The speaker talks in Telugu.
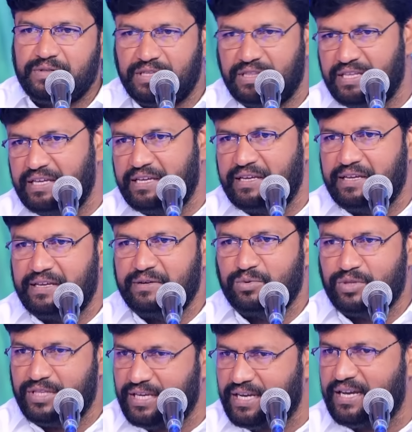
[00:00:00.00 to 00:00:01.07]
ఇదే
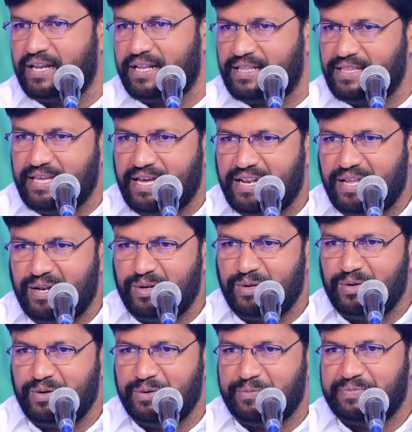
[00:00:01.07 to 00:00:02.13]
ఉదయకాల
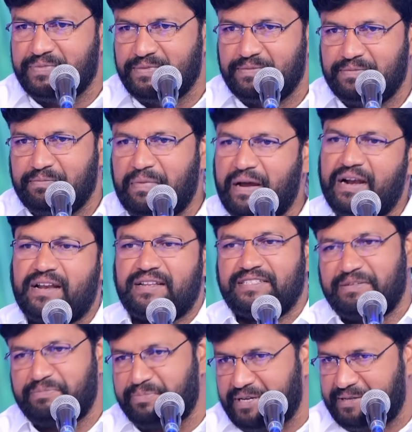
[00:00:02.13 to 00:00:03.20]
ధ్యానాల్లో మ్యాటర్
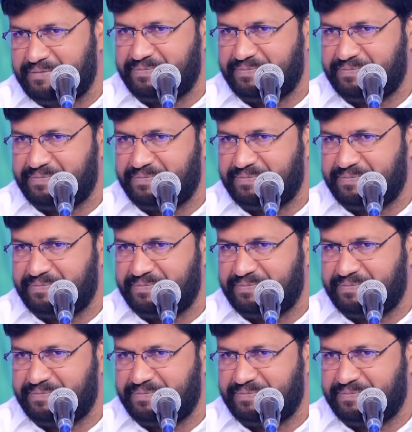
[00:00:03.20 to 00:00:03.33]
చెప్పా